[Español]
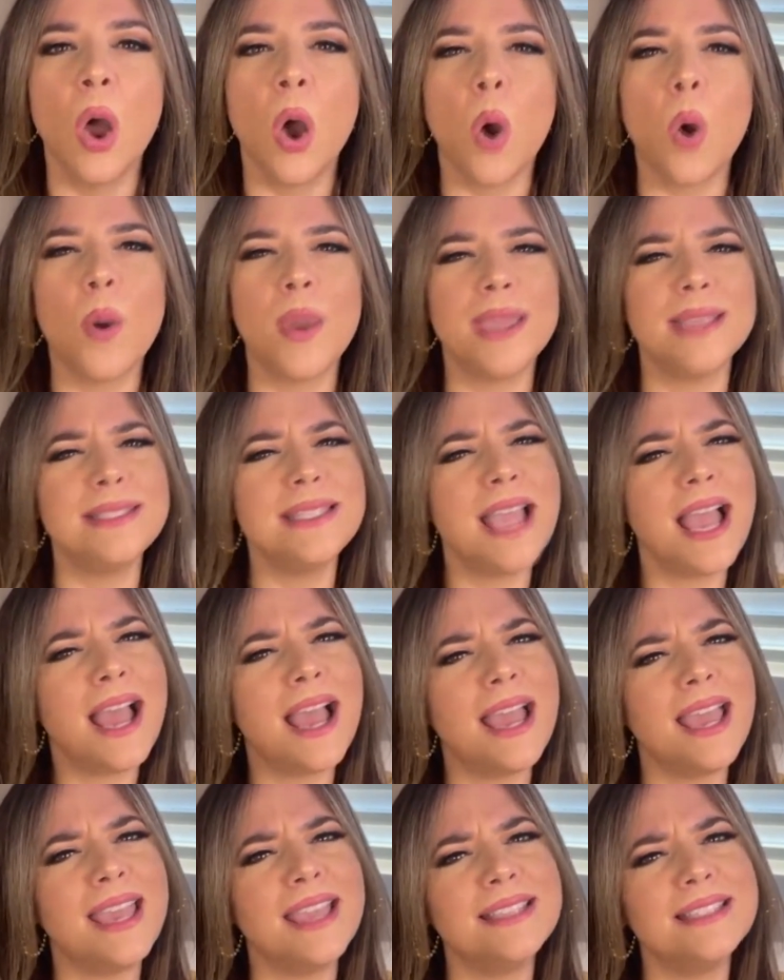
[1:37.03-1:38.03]
O ella,
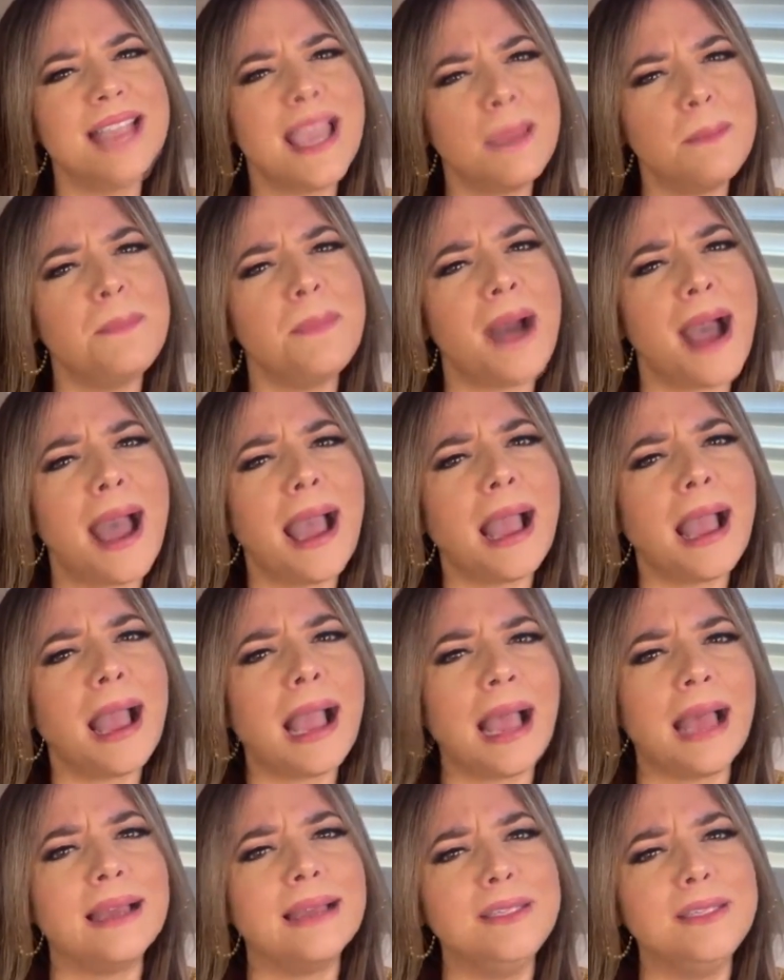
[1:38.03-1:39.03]
ella es
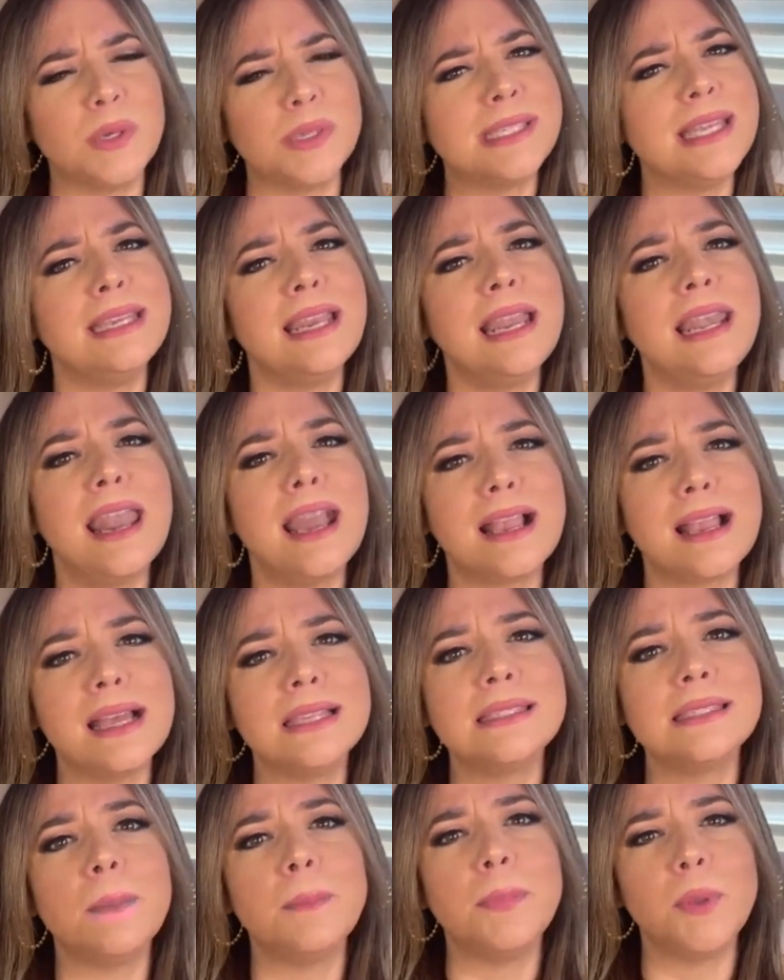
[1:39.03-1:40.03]
vaga y no cena en la
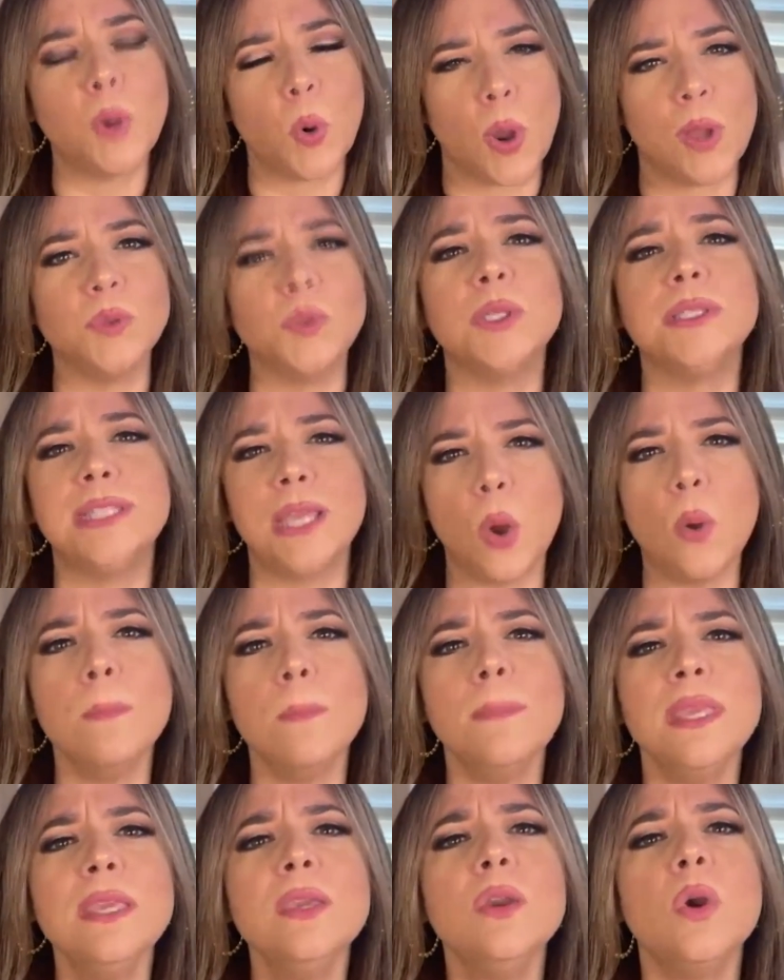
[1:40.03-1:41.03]
casa, pero cuando esté
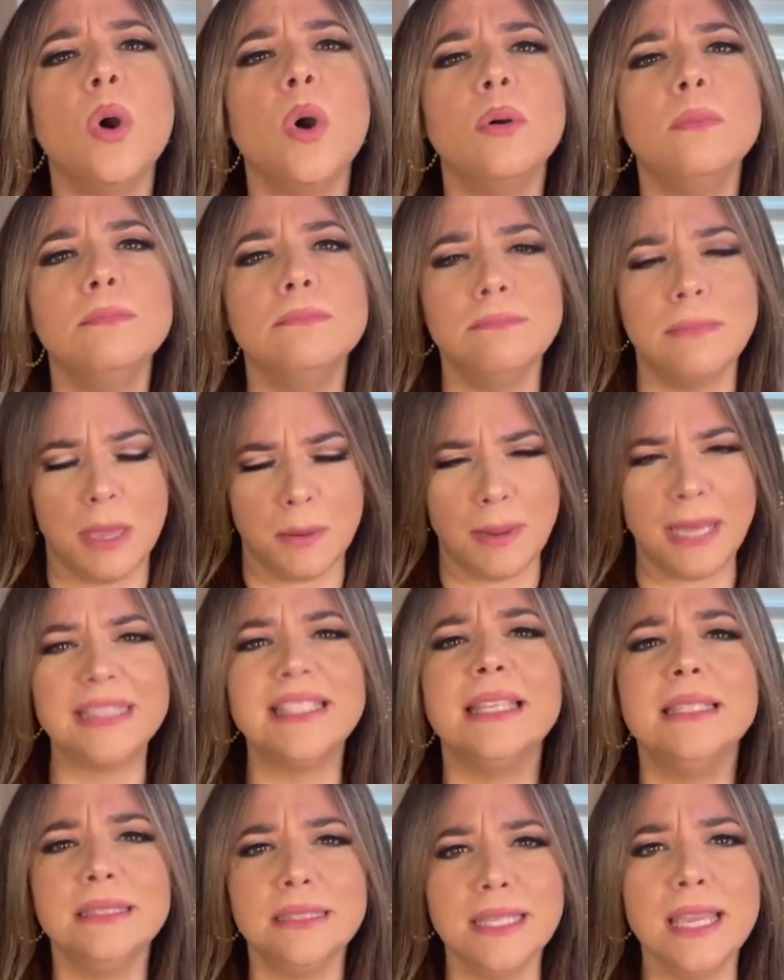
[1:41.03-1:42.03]
conmigo me va a
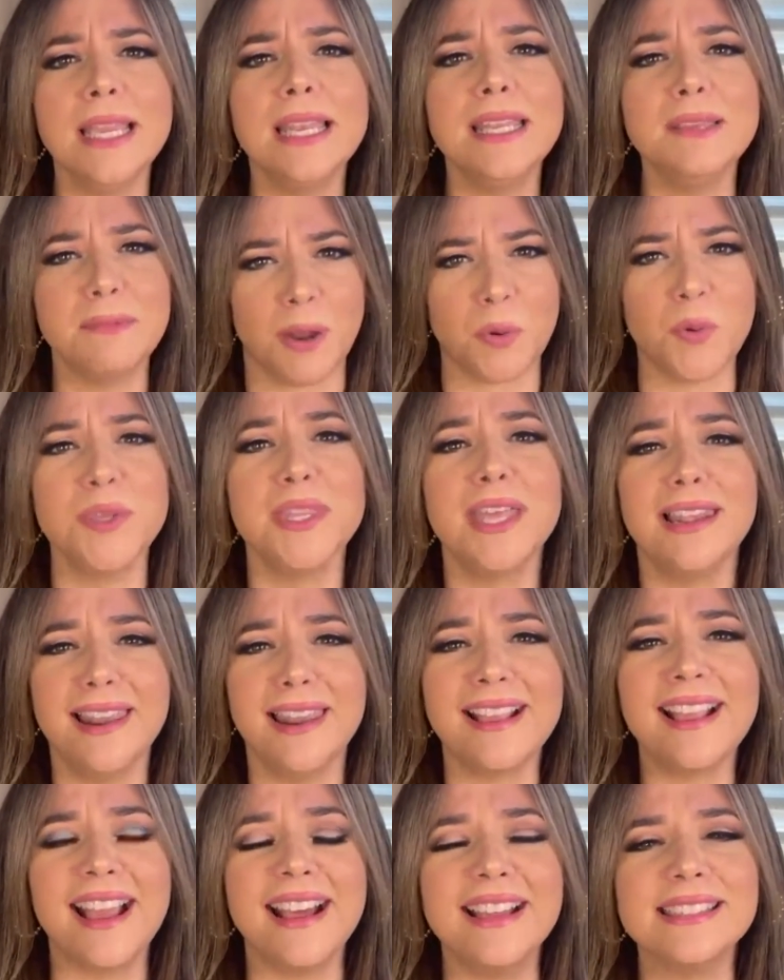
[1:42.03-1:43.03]
atender y va a cuidar
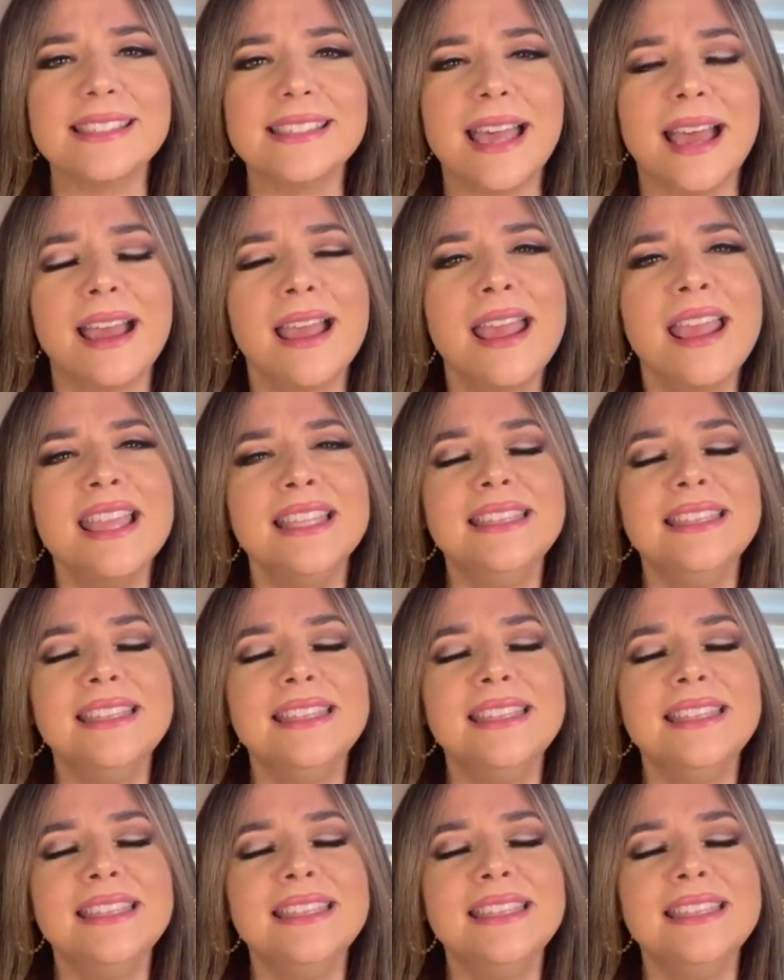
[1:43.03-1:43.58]
la casa.